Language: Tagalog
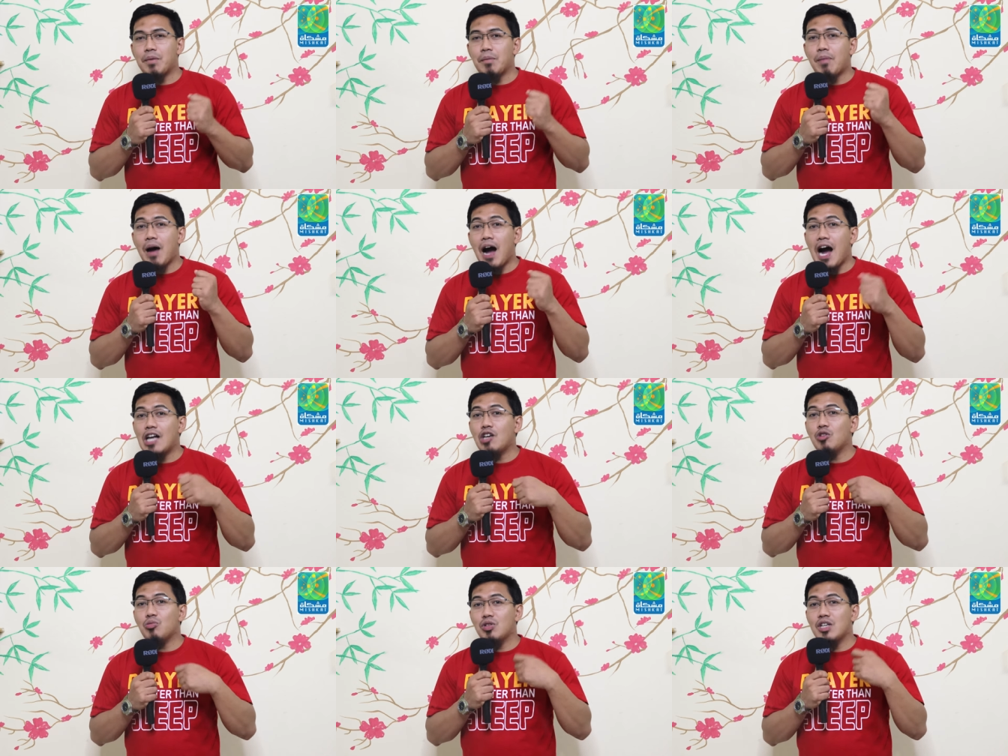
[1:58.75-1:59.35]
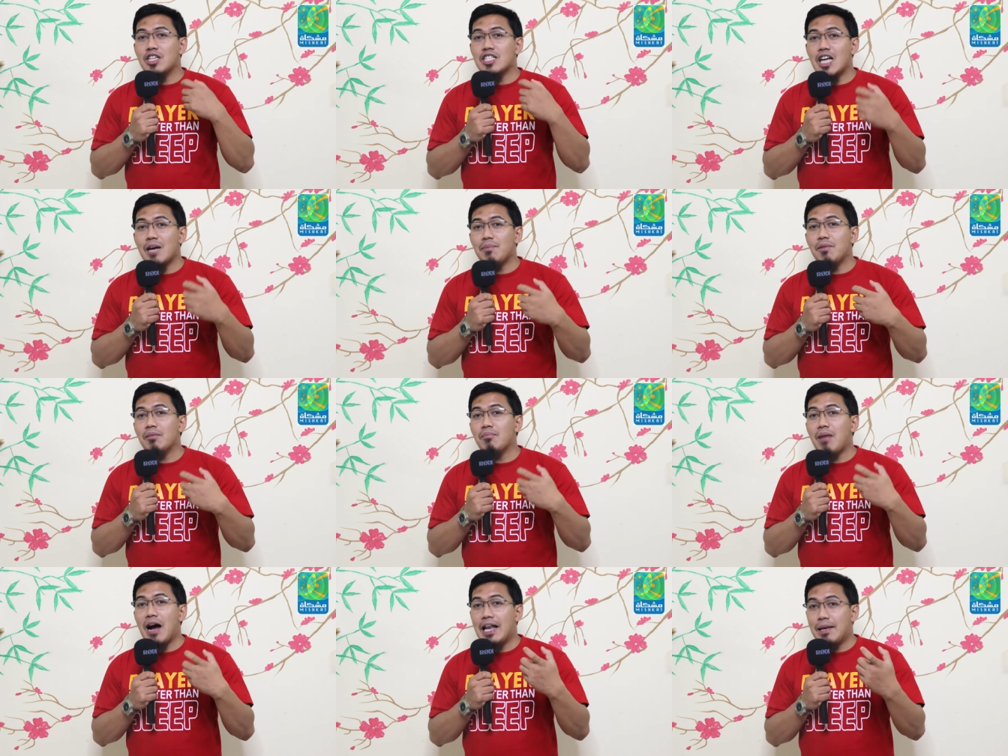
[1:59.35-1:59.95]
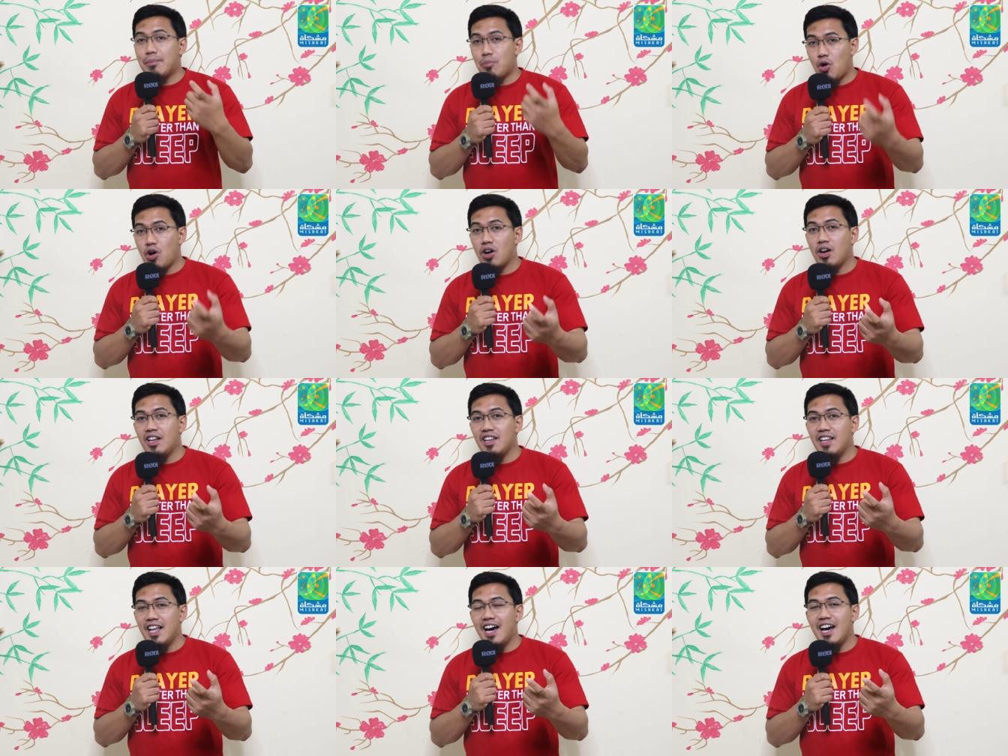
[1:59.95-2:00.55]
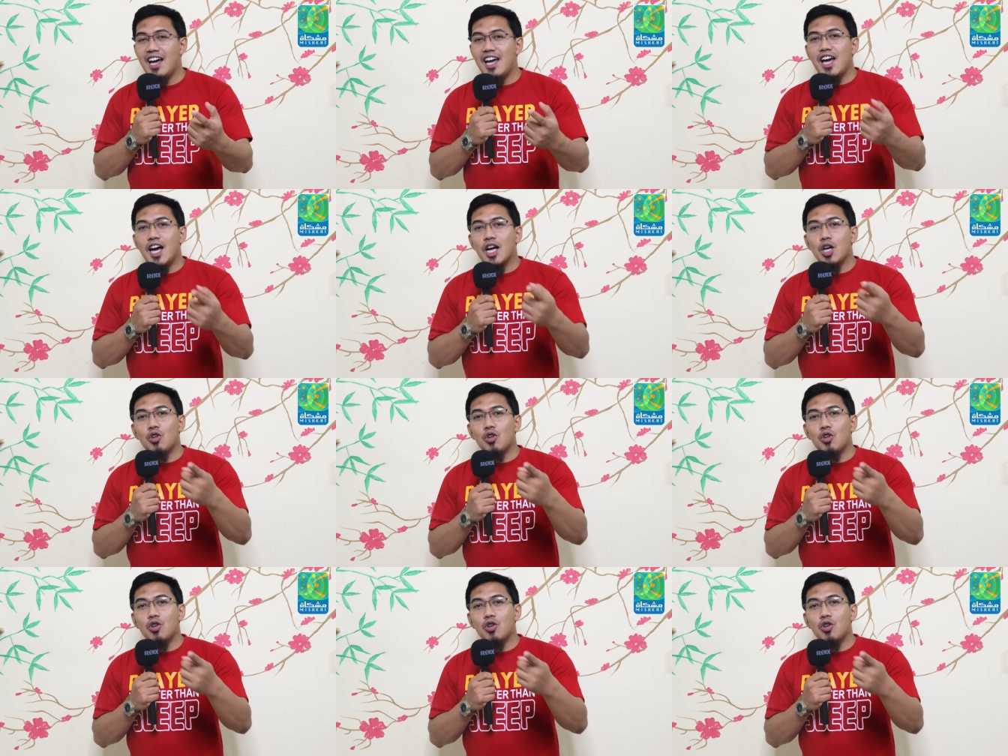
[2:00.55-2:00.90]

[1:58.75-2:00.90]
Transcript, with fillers: papaano mo nasabing mahal mo ang Allah